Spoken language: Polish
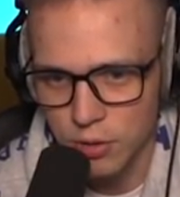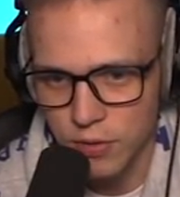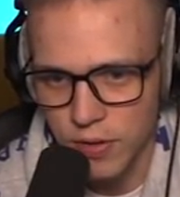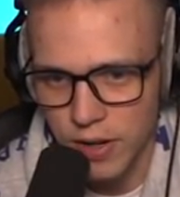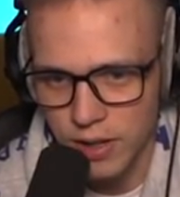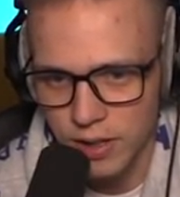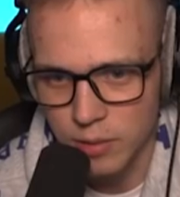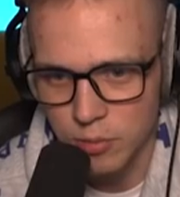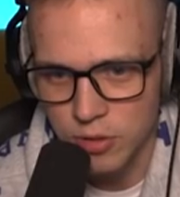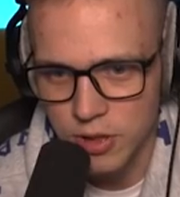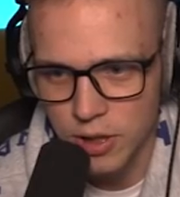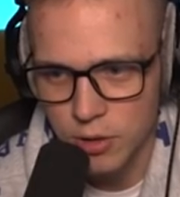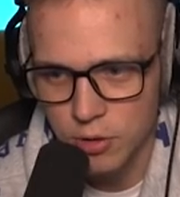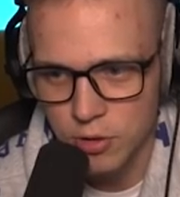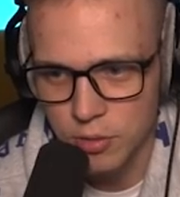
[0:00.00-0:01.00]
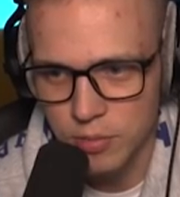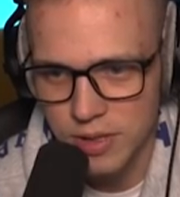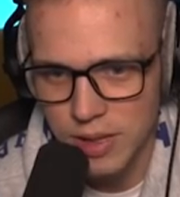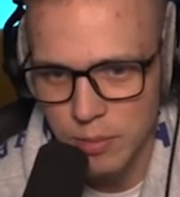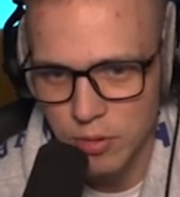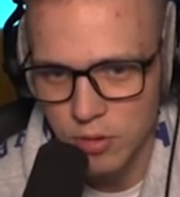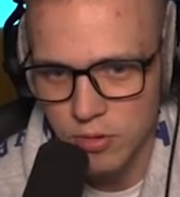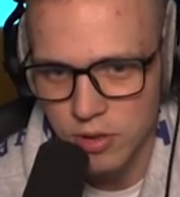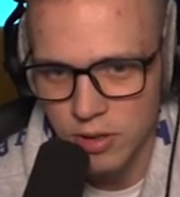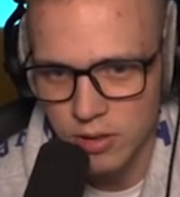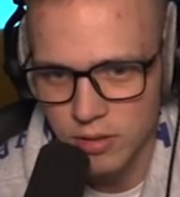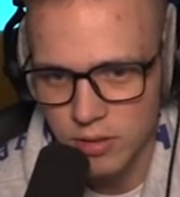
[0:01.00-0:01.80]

otwarta. Muszę jakoś ją zamknąć.